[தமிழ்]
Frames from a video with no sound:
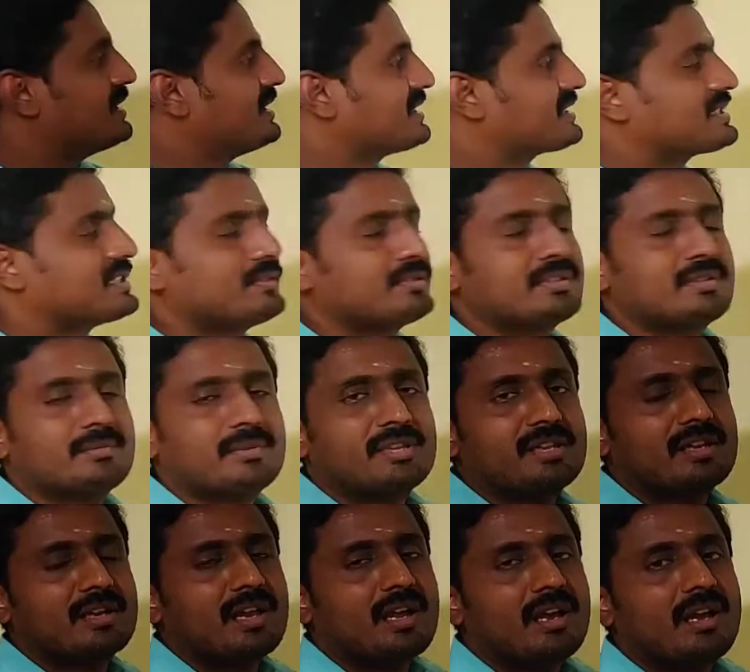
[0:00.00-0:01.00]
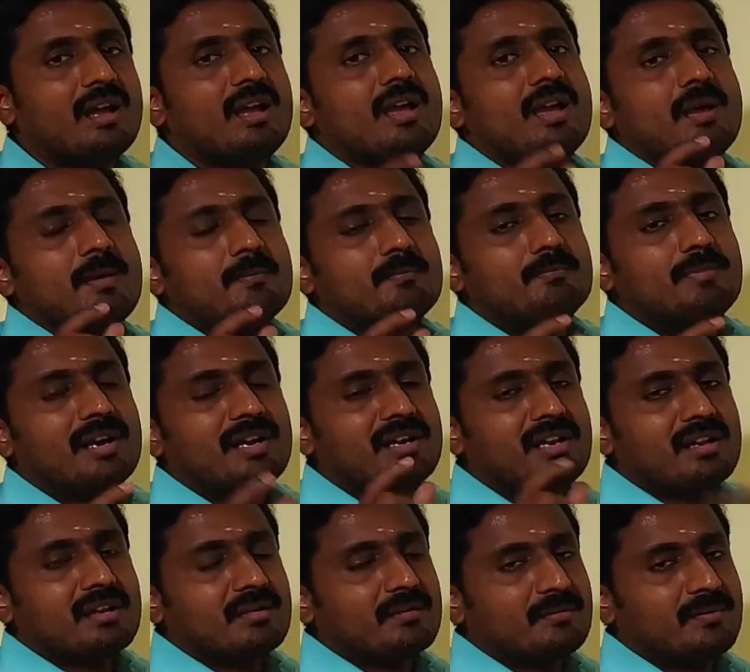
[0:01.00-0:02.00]
ஈஸ்ட்டில் வந்து பார்த்திங்கன்னா
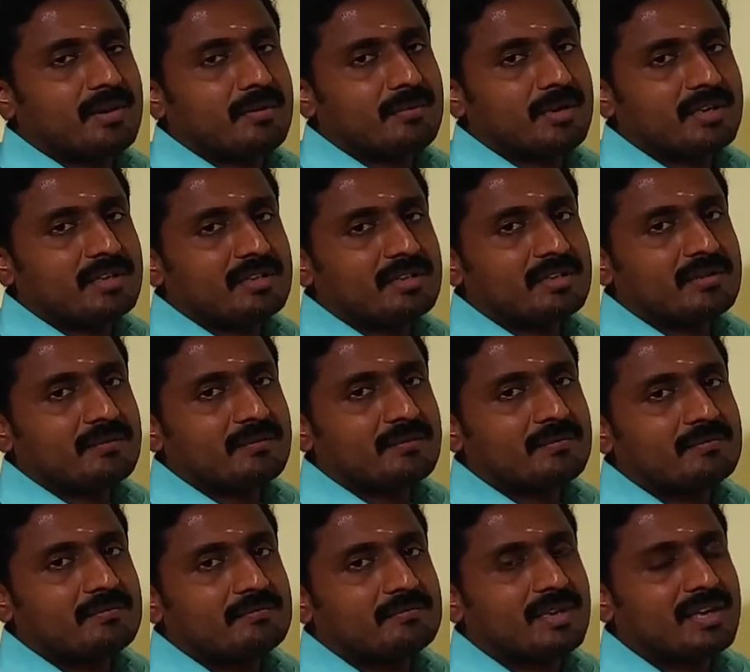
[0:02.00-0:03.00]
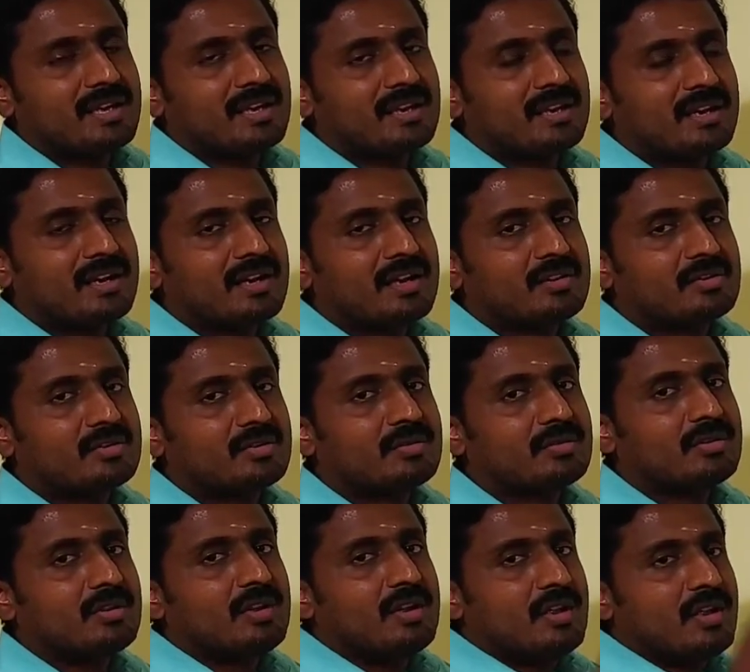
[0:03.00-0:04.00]
பட்டிங் ஃபார்ம் ஆகுது பட்டிங்னா என்ன அர்த்தம்
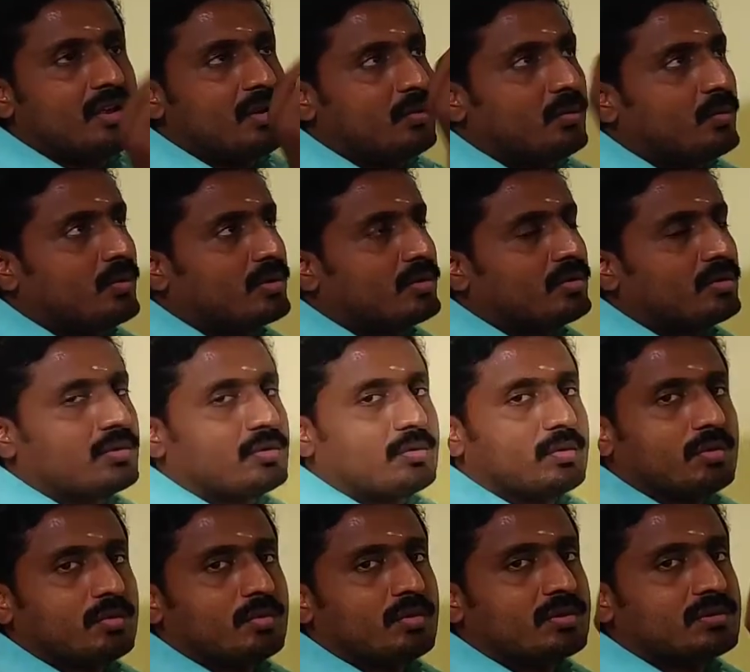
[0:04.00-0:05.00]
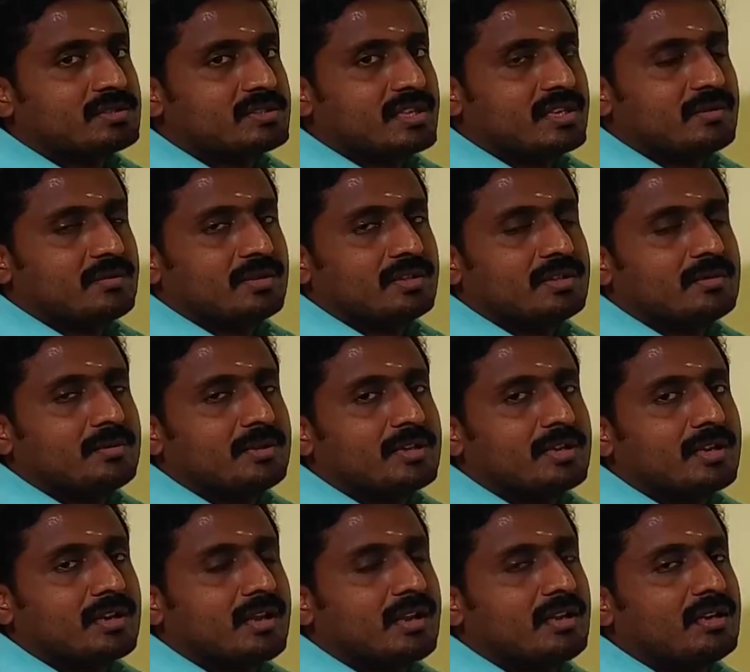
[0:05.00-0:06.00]
ஒரு ஒரு ஒரு ஒரு செல் வந்து
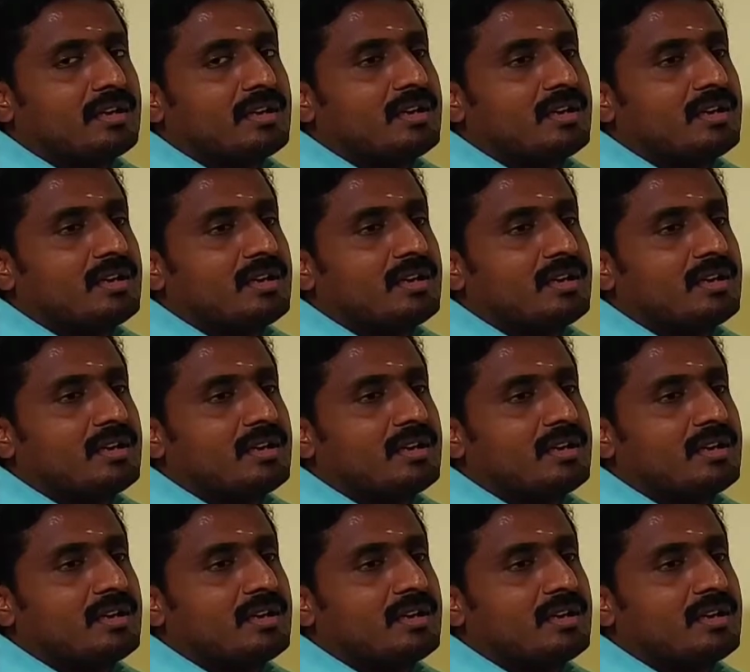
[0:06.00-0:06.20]
பார்த்திங்கன்னா